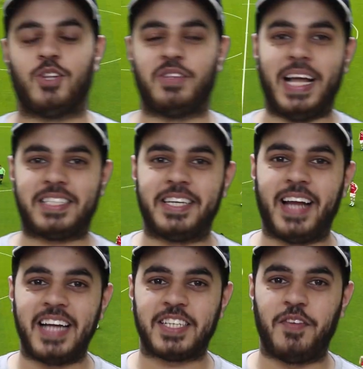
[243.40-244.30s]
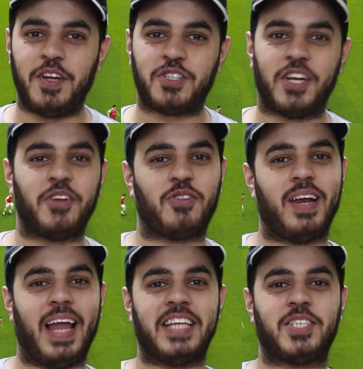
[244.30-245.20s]
तो दैट्स इट गाइस अगर वीडियो अच्छी लगी तो
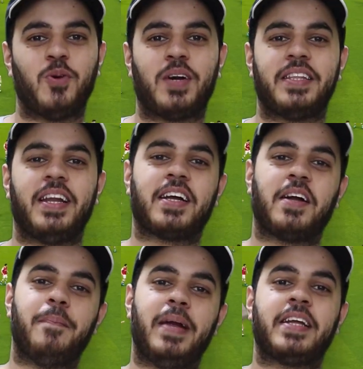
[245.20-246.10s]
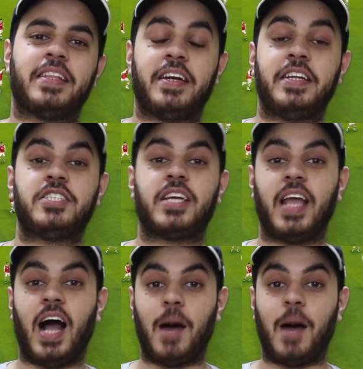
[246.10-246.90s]
लाइक जरूर कर देना कमेंट कर देना नीचे कि